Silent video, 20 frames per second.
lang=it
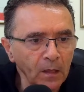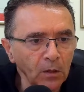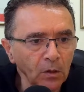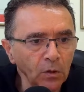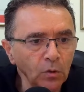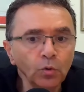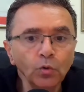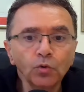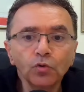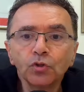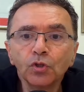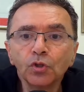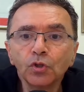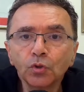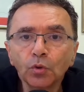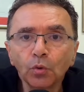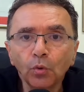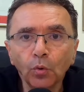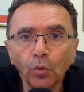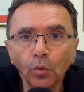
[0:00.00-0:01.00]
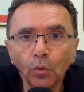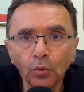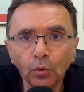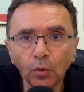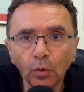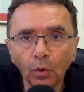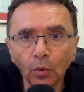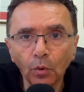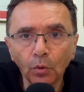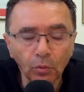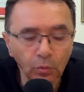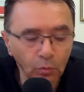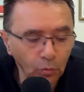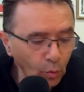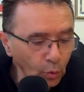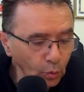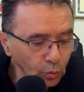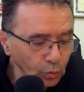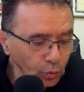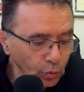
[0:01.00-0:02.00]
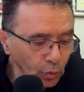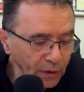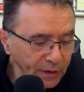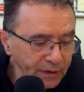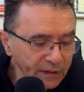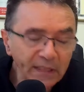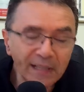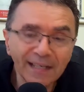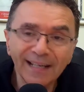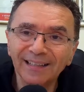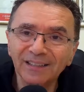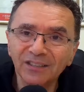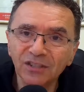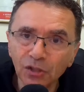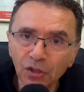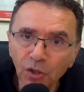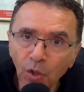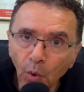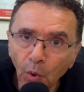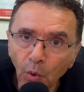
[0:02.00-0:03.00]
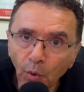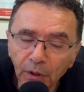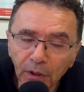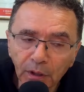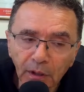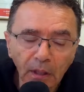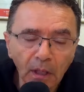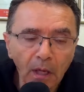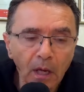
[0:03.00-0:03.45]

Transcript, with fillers: Non ci sono controindicazioni,